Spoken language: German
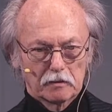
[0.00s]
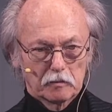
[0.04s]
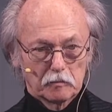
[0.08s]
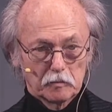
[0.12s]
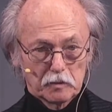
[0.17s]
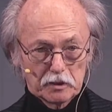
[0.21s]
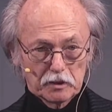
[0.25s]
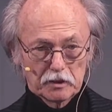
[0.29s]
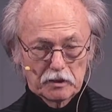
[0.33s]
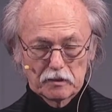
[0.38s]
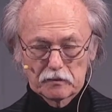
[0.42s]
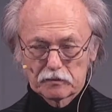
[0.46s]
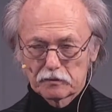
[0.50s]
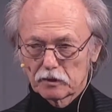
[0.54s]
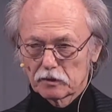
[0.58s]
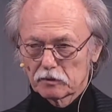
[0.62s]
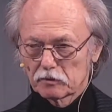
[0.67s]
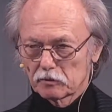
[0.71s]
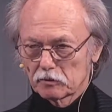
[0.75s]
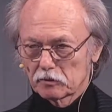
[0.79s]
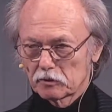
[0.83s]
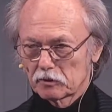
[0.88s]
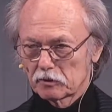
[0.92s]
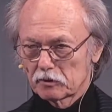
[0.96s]
er mir hilft, dass
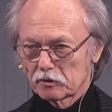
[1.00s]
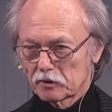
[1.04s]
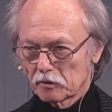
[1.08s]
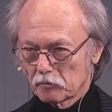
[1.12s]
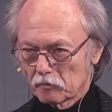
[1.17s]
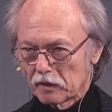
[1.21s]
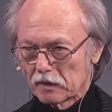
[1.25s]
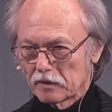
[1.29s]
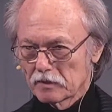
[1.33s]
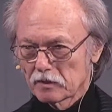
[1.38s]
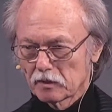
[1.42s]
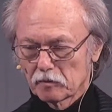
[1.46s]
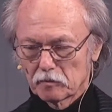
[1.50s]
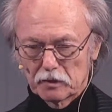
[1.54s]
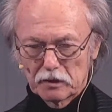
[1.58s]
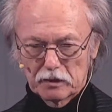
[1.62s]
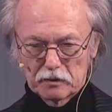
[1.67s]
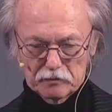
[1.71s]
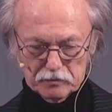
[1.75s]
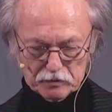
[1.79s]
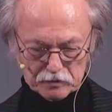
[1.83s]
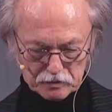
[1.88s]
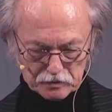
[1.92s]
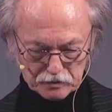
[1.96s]
er uns gemeinsam
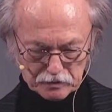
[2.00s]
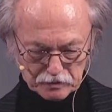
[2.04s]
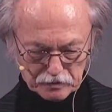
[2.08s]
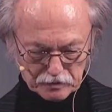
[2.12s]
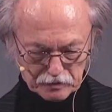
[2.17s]
hilft,